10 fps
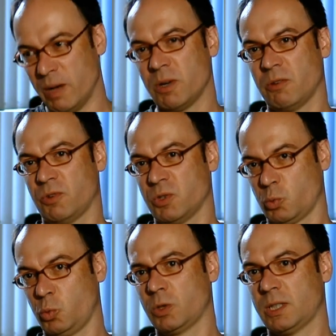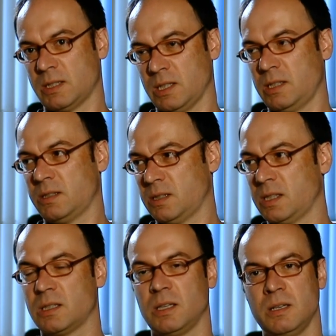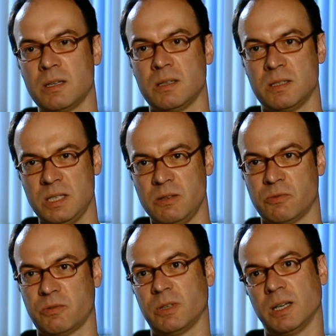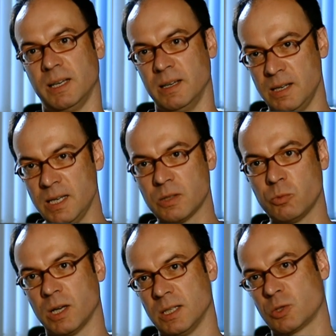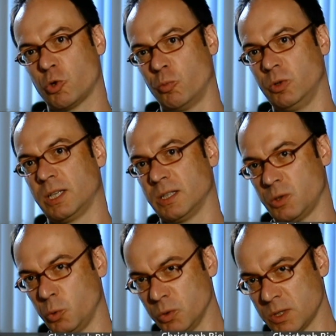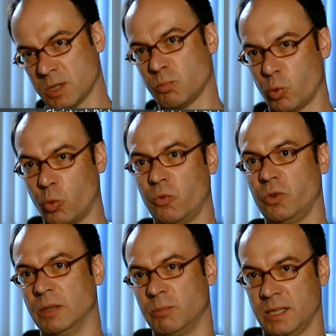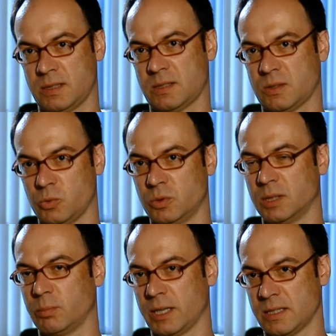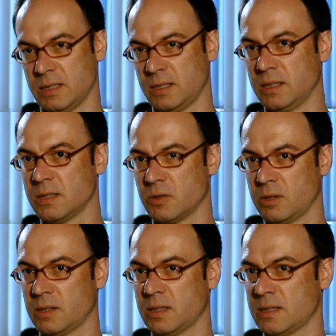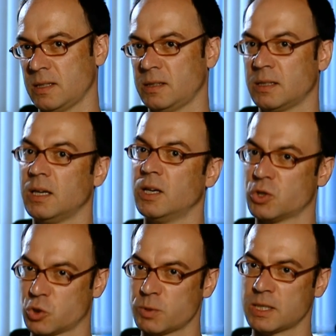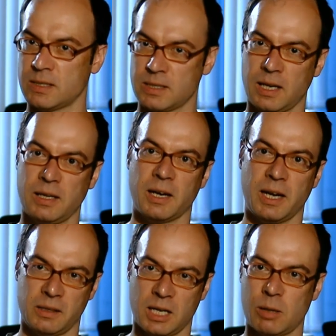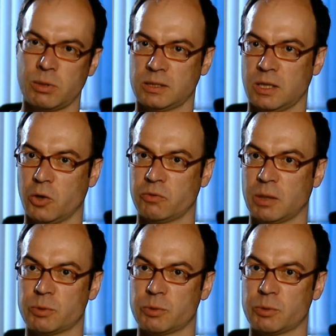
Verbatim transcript: Wenn man versucht, tatsächlich sich intensiv nicht nur als Kommunikationsprofi im Netz zu äh, präsentieren, sondern tatsächlich substanziell die eigene Arbeit darauf